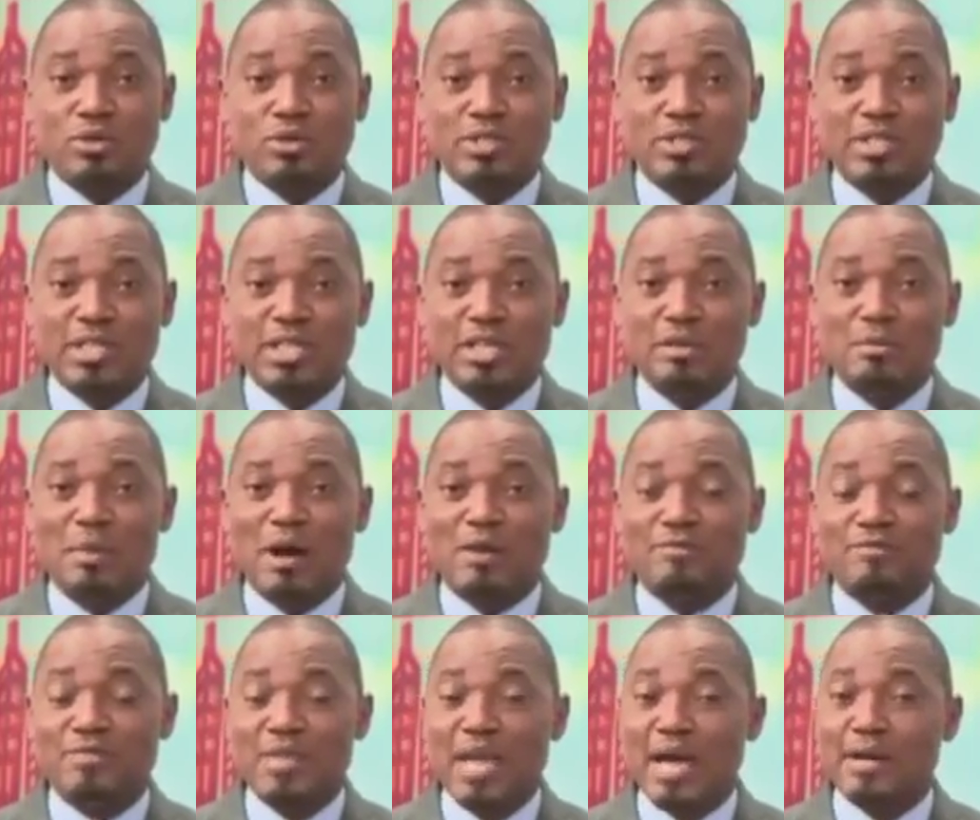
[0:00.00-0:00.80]
du côté de
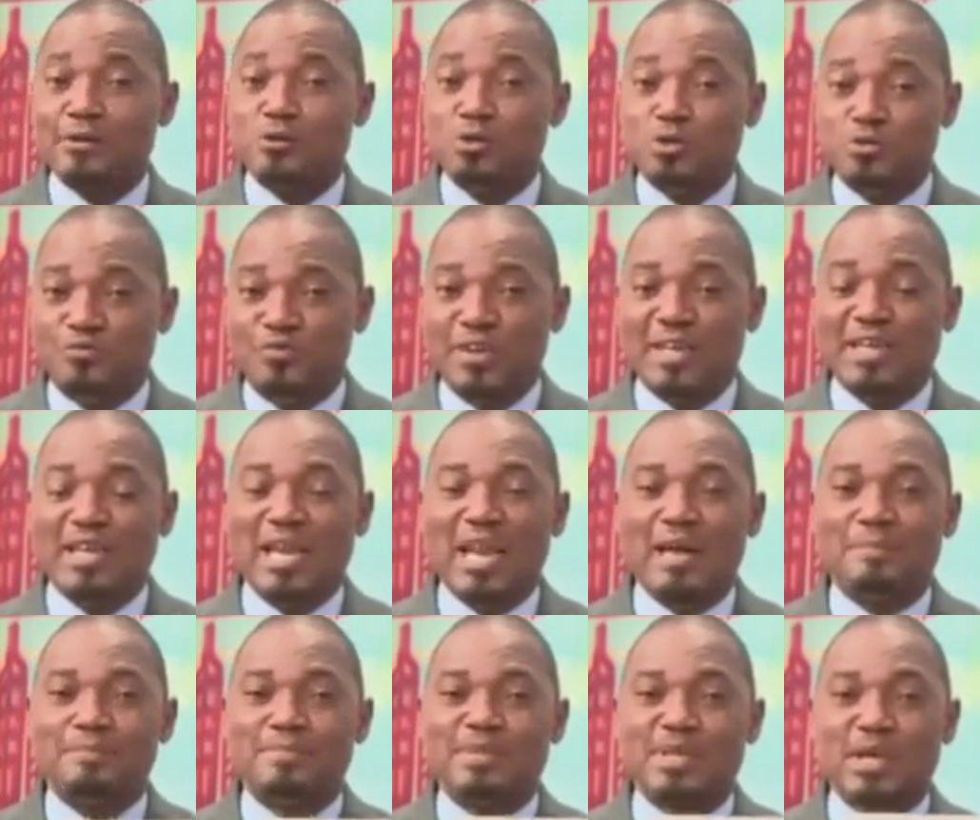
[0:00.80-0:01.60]
Bafia du fait
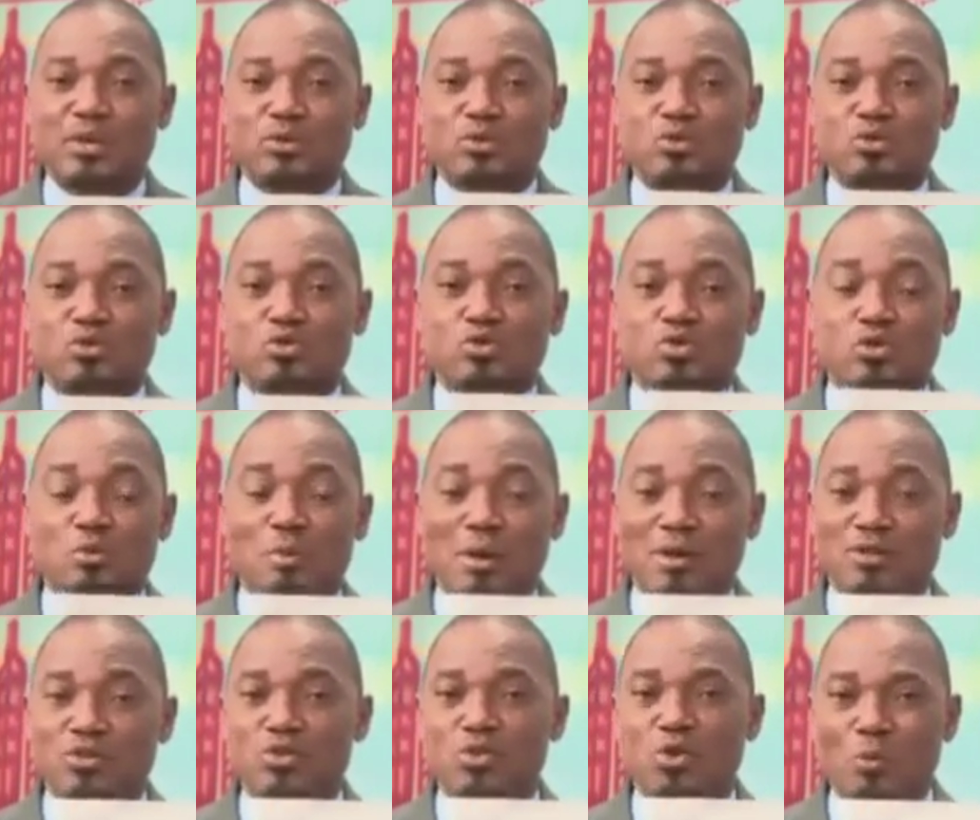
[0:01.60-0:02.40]
de l'absence
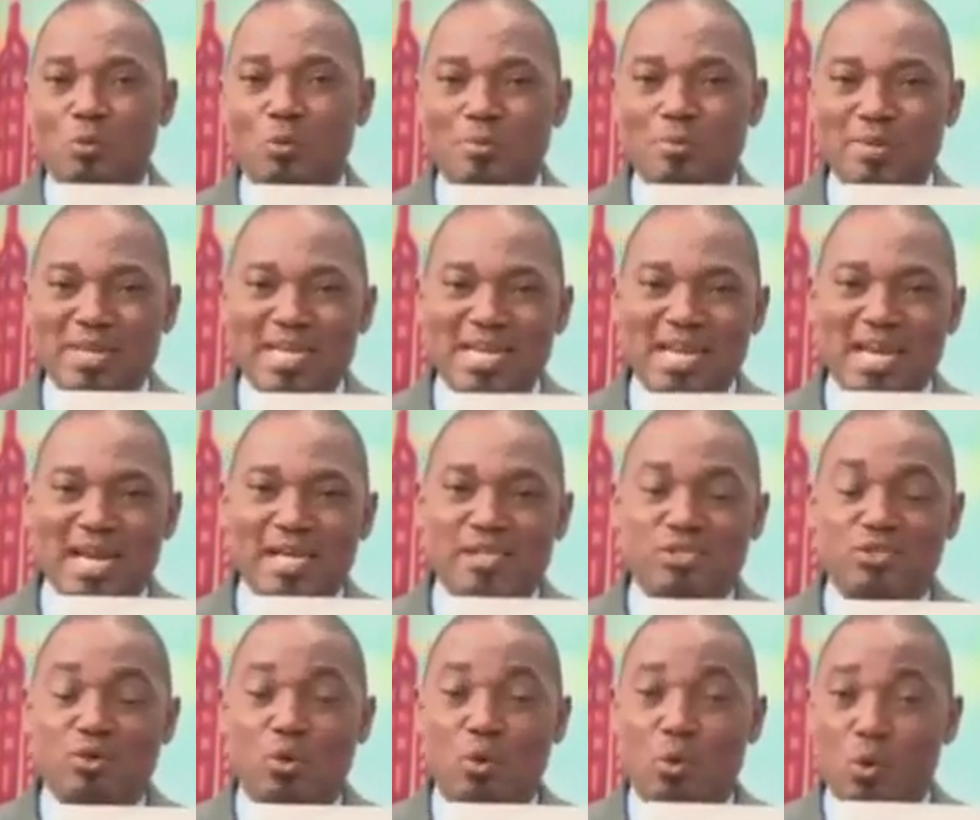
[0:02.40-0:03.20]
justement d'une
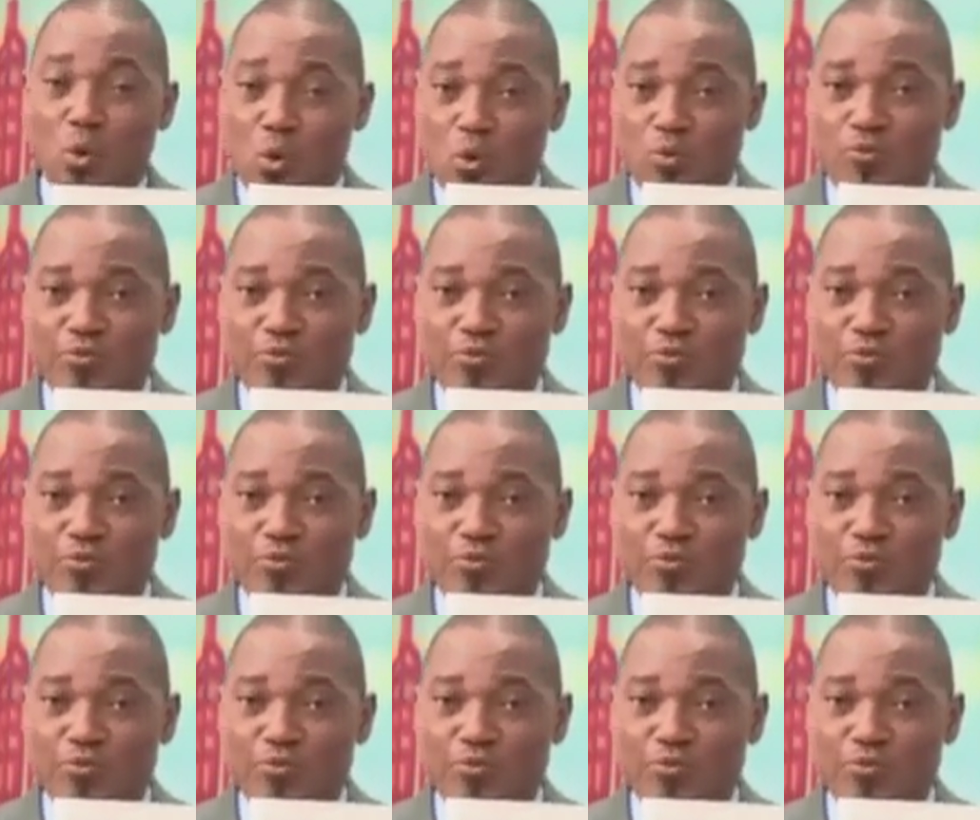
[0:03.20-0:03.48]
communication